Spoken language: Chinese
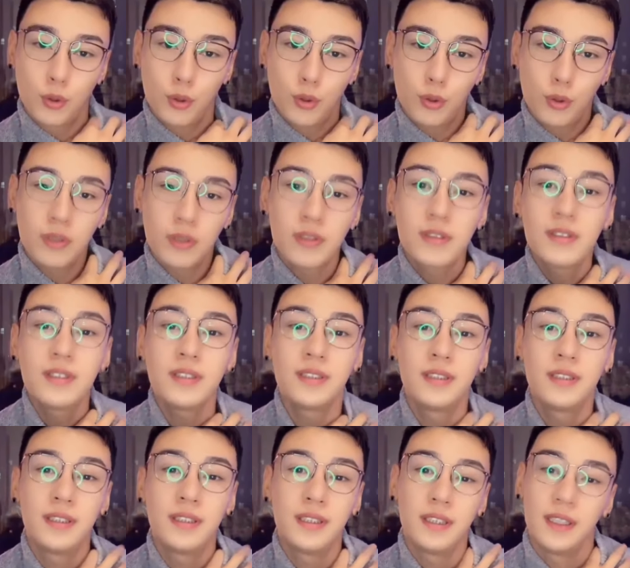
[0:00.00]
就是自
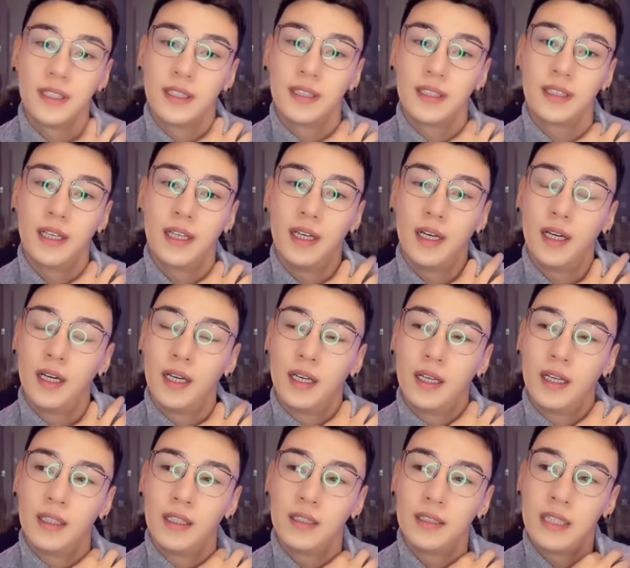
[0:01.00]
己
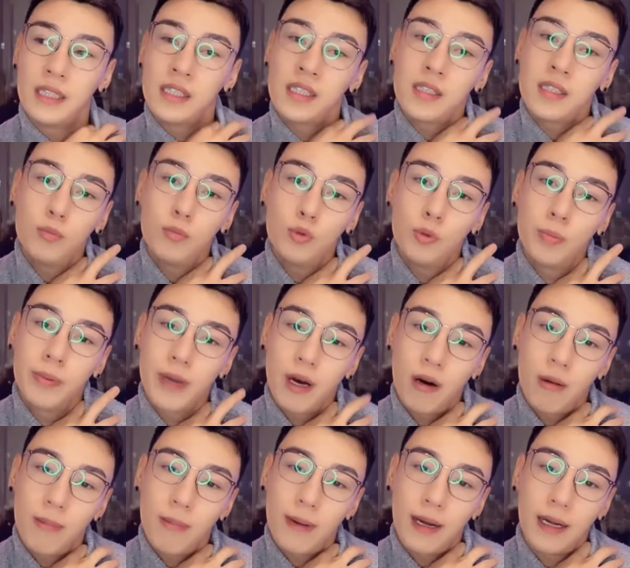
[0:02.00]
的人生目
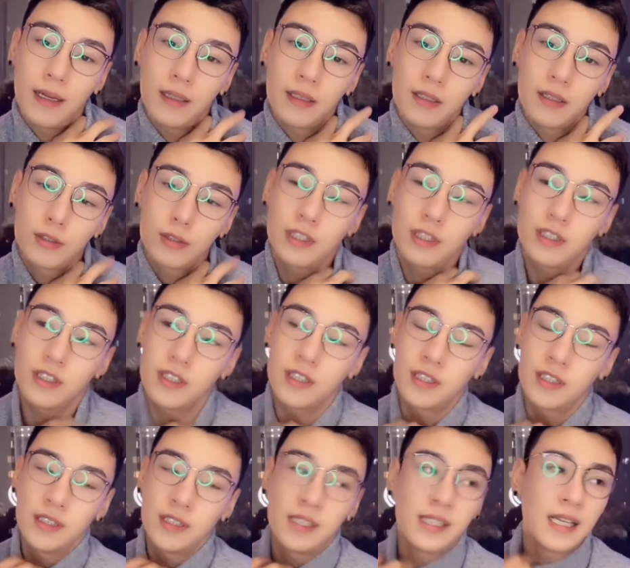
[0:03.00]
标吧，算是
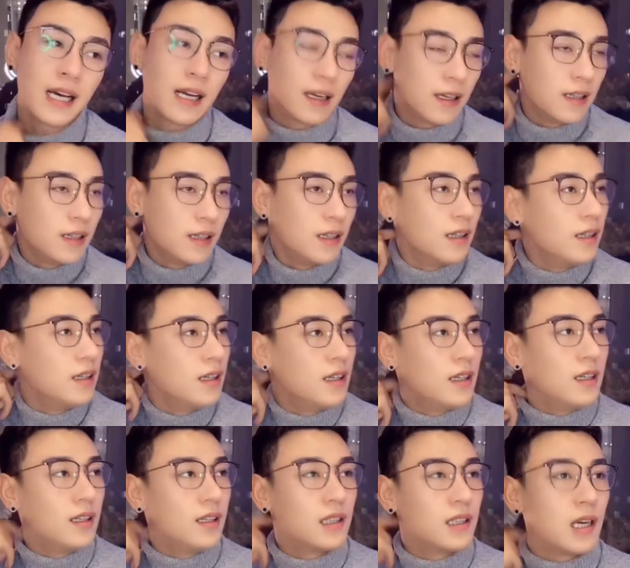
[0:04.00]
实现，
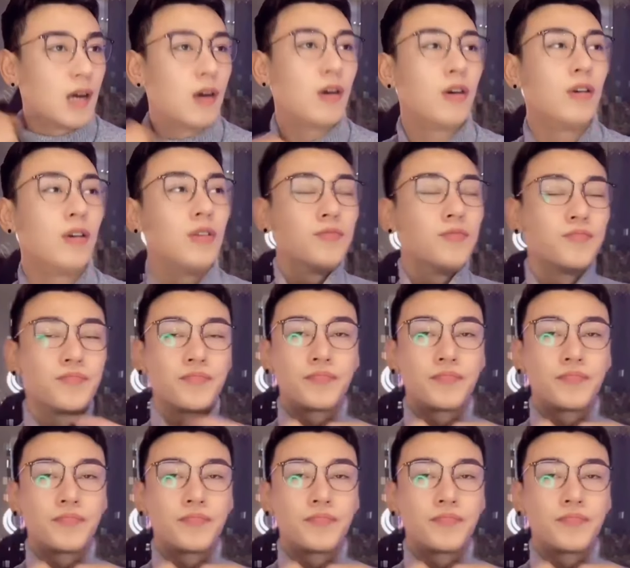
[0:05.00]
然后